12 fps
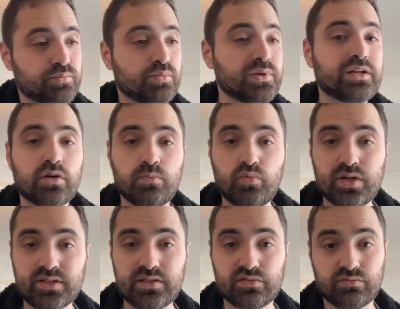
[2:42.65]
publics comme
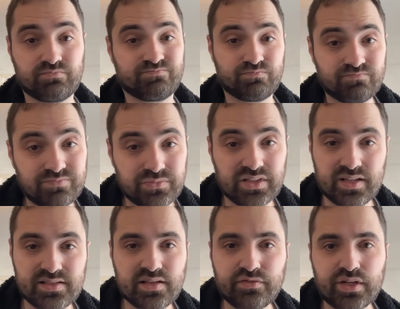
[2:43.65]
moi qui sont
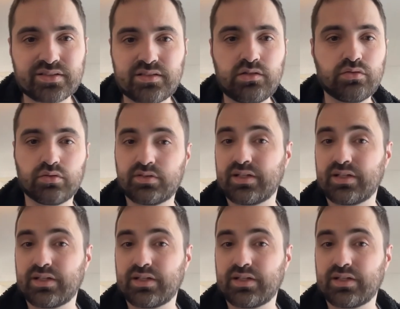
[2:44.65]
très avertis euh,